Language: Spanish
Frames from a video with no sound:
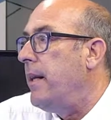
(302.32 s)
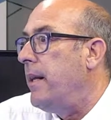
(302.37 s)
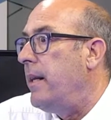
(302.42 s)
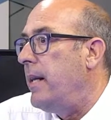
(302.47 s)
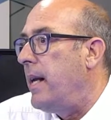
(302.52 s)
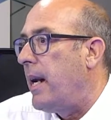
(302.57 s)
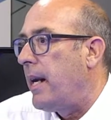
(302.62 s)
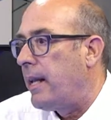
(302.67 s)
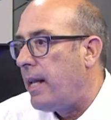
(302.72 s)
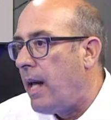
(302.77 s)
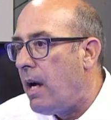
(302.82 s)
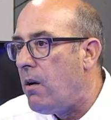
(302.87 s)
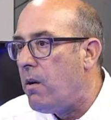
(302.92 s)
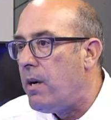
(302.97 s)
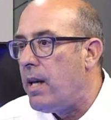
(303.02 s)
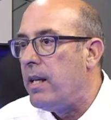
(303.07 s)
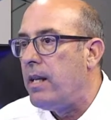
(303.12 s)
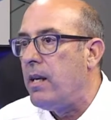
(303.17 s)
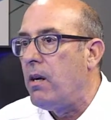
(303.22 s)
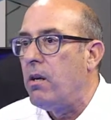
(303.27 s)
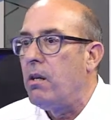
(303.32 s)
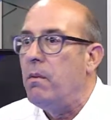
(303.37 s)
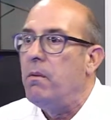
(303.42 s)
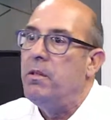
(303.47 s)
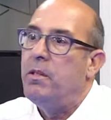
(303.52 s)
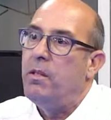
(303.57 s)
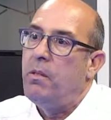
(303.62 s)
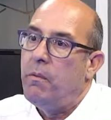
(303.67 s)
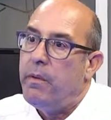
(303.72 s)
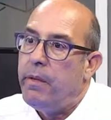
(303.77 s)
de, hartazgo y antagonismo
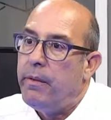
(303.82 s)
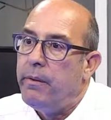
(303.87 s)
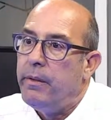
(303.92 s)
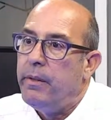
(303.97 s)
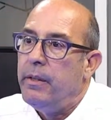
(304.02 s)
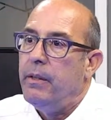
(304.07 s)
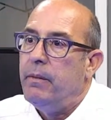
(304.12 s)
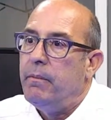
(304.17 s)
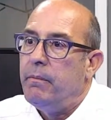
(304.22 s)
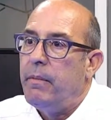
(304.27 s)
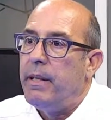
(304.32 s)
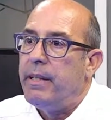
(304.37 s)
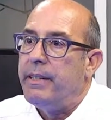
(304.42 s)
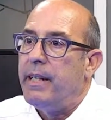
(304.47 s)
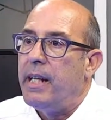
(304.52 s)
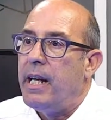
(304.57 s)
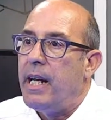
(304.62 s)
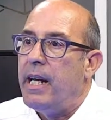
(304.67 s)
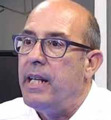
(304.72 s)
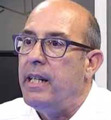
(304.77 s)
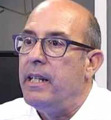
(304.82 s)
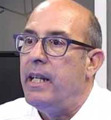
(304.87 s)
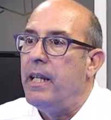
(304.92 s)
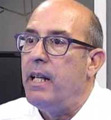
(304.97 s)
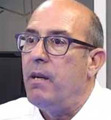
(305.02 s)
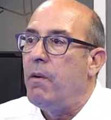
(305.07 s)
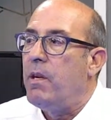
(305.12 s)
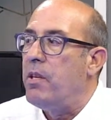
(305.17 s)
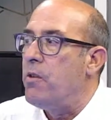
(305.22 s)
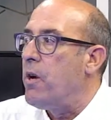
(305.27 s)
diciendo, bueno, parece que la gente
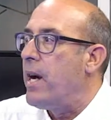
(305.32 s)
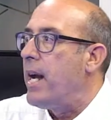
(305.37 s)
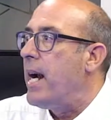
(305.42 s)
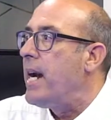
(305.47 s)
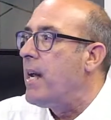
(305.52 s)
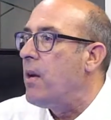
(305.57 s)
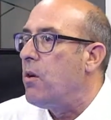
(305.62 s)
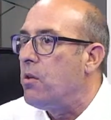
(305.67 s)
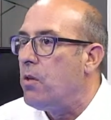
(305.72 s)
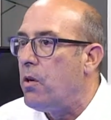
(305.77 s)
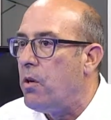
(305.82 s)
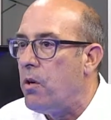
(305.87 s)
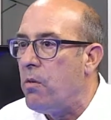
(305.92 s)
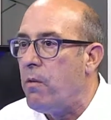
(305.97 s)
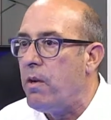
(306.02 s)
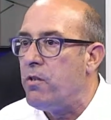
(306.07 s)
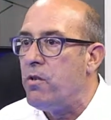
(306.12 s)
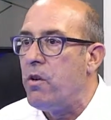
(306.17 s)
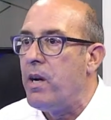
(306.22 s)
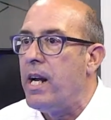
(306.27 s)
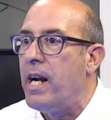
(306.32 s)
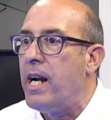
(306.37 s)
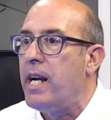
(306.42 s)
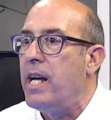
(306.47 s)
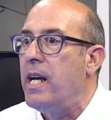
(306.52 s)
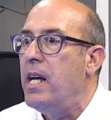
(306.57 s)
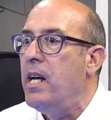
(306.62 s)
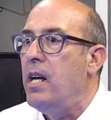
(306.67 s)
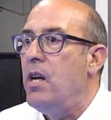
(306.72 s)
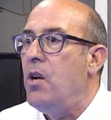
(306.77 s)
de Coalición Canaria, o el entorno de Coalición
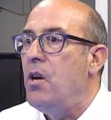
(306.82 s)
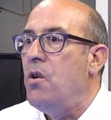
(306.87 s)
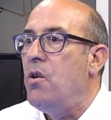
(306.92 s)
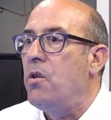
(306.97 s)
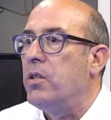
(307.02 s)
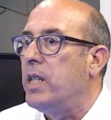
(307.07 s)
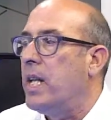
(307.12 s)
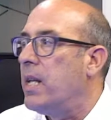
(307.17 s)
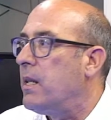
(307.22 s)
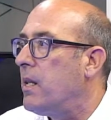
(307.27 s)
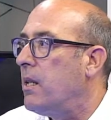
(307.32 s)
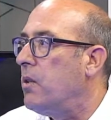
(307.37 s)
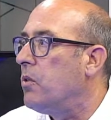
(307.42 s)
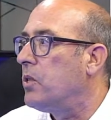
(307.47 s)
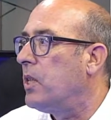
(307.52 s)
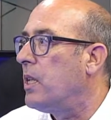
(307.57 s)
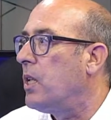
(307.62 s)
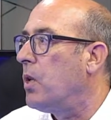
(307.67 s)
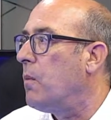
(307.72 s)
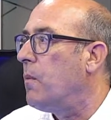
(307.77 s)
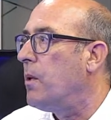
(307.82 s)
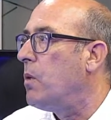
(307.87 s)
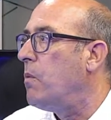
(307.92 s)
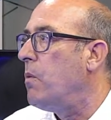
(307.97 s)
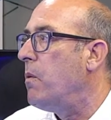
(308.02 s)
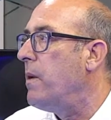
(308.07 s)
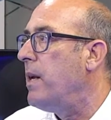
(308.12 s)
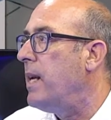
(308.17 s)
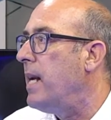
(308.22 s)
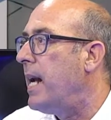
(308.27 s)
Canaria, no se está, no se está tomando
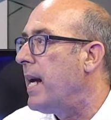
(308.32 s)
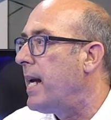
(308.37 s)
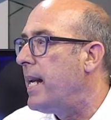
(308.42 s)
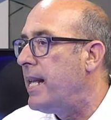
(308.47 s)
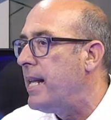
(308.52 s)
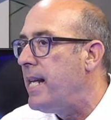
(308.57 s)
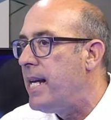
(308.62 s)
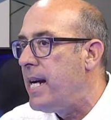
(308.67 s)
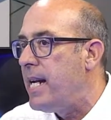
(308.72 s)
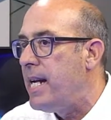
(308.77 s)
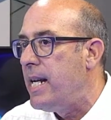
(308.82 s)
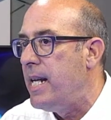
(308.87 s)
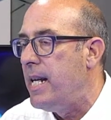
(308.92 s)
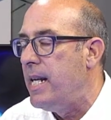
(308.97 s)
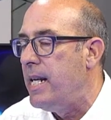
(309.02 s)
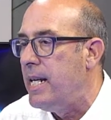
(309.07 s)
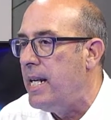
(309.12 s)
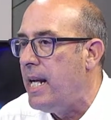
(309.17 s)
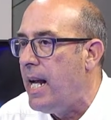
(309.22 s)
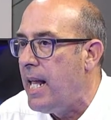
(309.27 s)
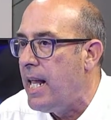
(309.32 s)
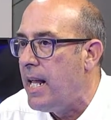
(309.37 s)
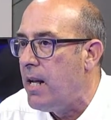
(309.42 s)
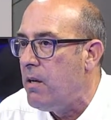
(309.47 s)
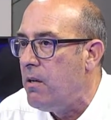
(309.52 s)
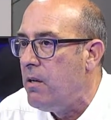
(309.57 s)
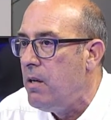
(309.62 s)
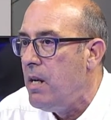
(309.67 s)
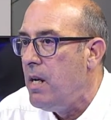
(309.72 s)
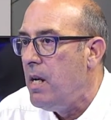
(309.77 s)
muy bien ni las críticas ni, nada.
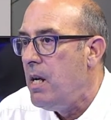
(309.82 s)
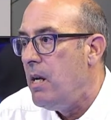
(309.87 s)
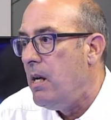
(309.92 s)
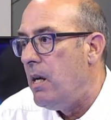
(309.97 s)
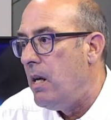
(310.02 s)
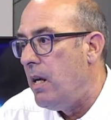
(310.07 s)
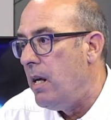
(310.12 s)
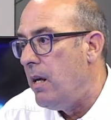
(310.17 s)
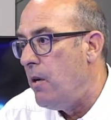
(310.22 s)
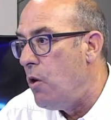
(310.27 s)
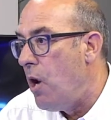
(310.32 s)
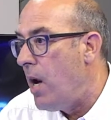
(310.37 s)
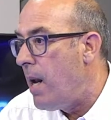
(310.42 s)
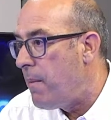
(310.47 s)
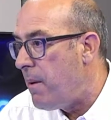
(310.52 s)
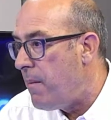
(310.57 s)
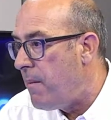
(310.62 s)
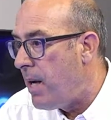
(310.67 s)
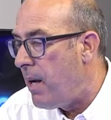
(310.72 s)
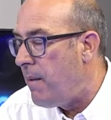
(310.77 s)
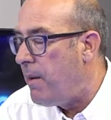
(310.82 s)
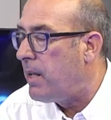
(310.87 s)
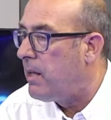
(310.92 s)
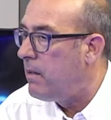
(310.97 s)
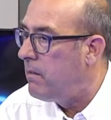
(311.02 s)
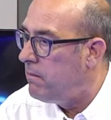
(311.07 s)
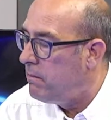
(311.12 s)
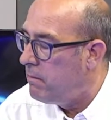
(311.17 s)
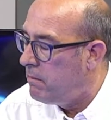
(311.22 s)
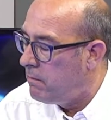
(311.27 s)
¿no? Eh, no es la primera vez,
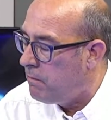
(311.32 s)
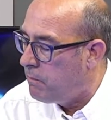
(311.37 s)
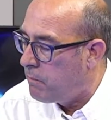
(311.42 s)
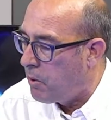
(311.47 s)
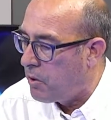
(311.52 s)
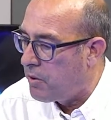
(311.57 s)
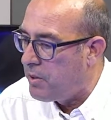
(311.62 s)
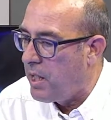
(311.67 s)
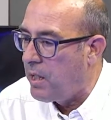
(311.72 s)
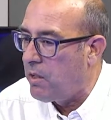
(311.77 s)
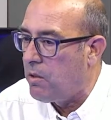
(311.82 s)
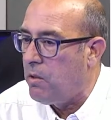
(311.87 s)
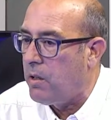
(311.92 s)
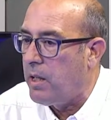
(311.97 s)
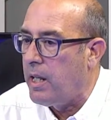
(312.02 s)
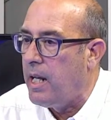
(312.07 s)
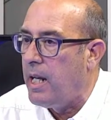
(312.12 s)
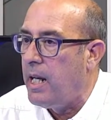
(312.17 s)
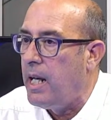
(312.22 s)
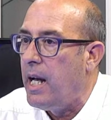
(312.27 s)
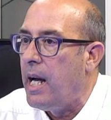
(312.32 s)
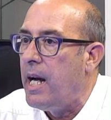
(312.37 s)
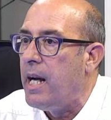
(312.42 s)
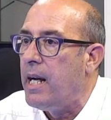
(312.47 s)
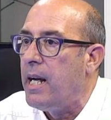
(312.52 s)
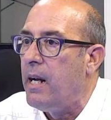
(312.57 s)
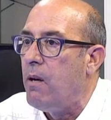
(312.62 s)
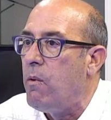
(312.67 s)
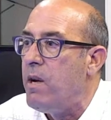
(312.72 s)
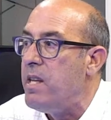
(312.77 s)
por cierto, que
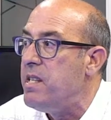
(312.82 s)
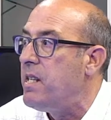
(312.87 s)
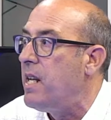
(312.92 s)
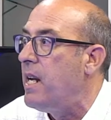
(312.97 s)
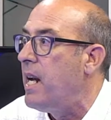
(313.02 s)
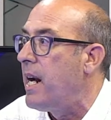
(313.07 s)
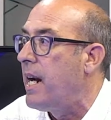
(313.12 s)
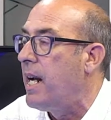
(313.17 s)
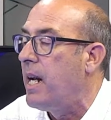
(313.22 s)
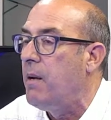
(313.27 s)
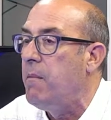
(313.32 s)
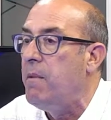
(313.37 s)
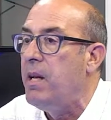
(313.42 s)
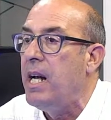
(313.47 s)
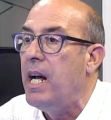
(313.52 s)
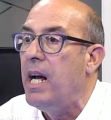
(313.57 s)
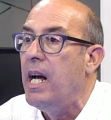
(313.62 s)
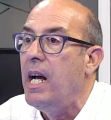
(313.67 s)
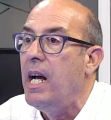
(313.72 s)
Ángel Guanche le recrimina